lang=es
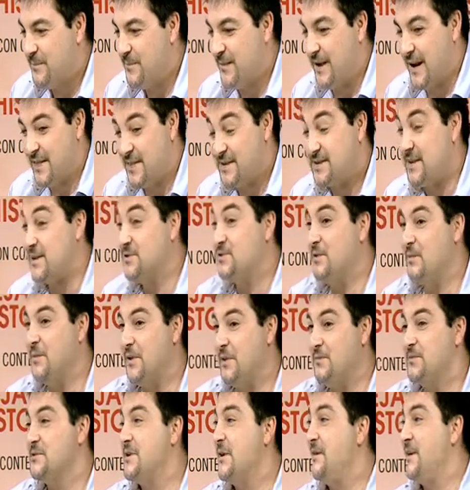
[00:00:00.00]
gracias a esto
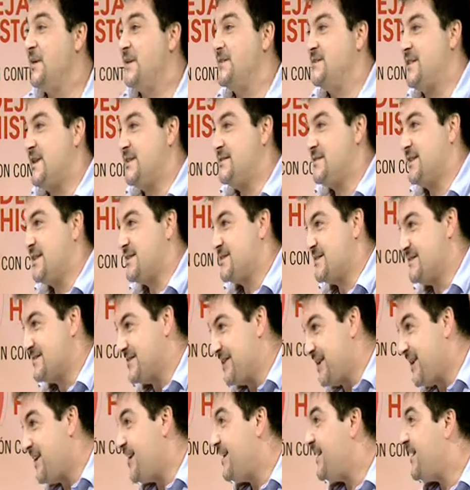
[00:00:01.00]
podemos saber que están hechas las
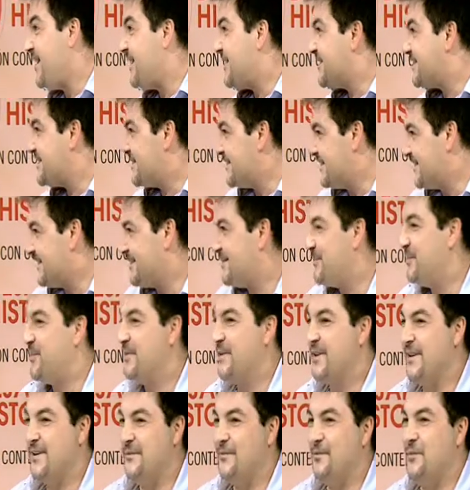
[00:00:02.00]
estrellas, y
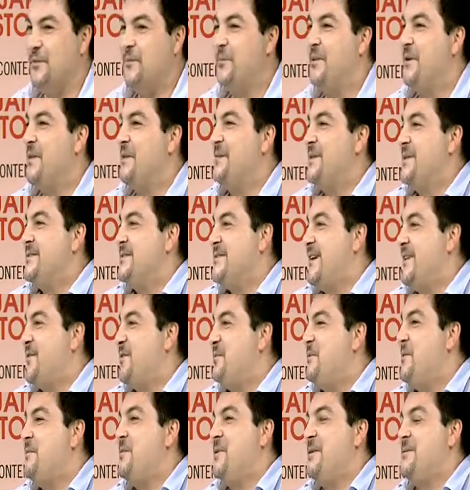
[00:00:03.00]
porque uno puede
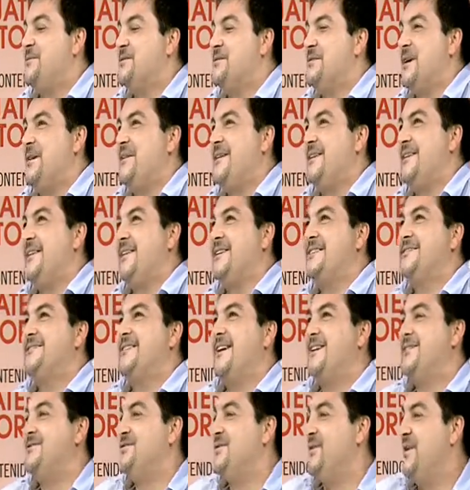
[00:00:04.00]
pensar, ¿cómo podemos saber de qué
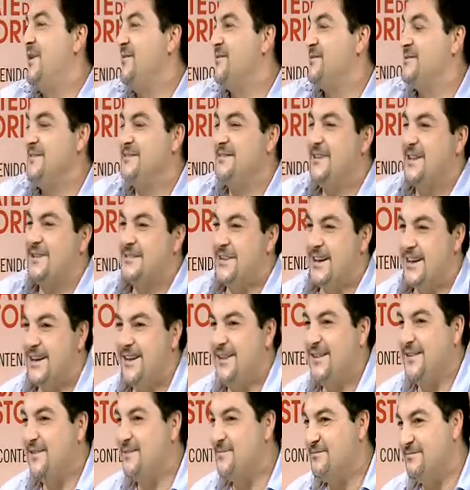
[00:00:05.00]
está hecho algo si estás
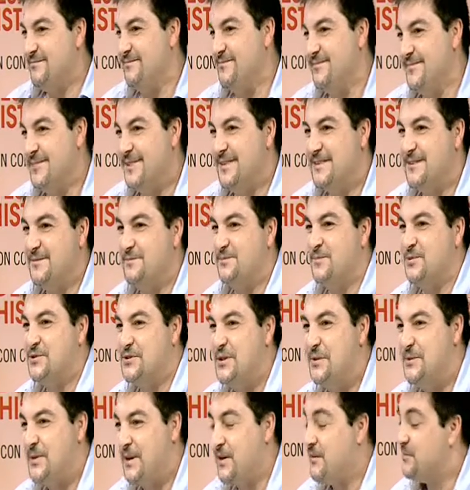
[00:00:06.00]
aquí? Es
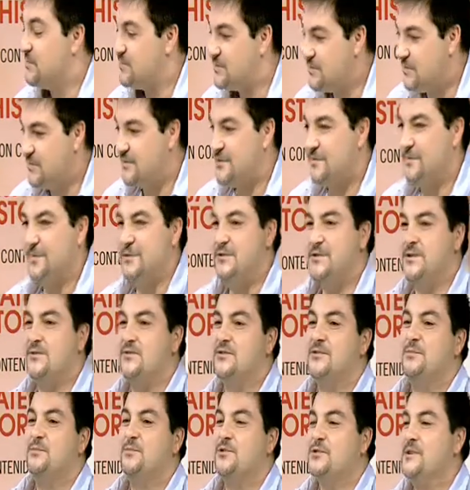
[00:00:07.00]
imposible, ¿no? Pues no,
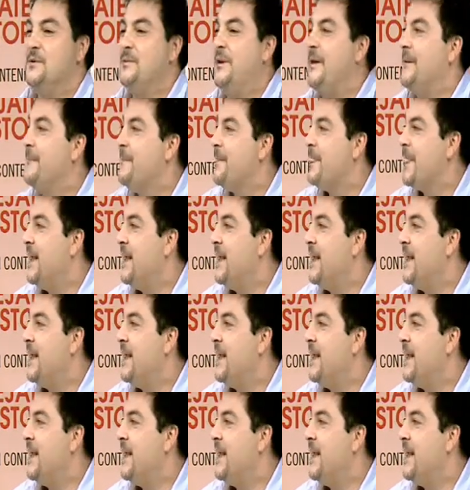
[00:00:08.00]
no es imposible.